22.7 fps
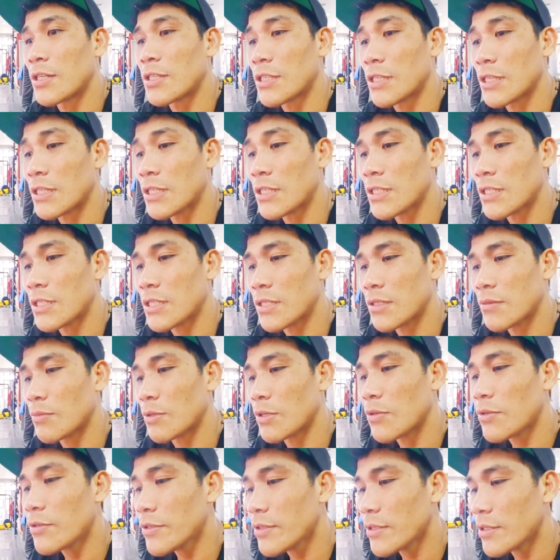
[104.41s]
ah,
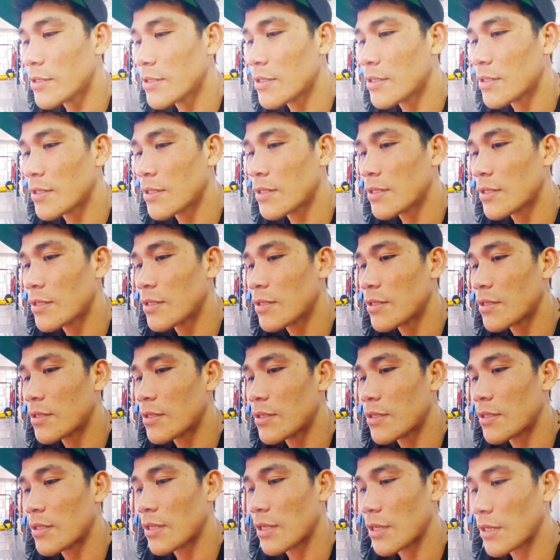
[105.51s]
ba
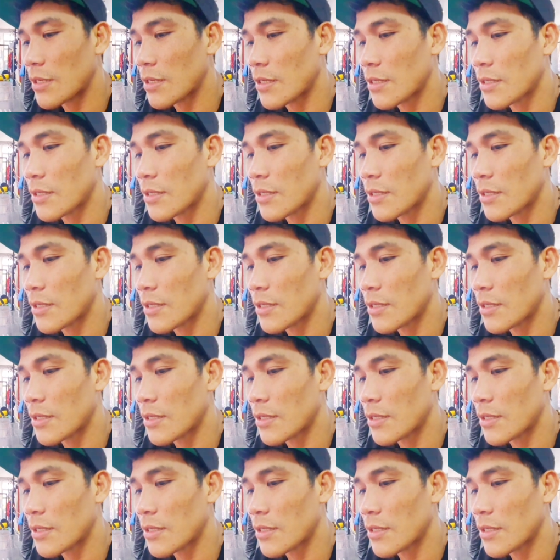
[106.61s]
Oo, oh,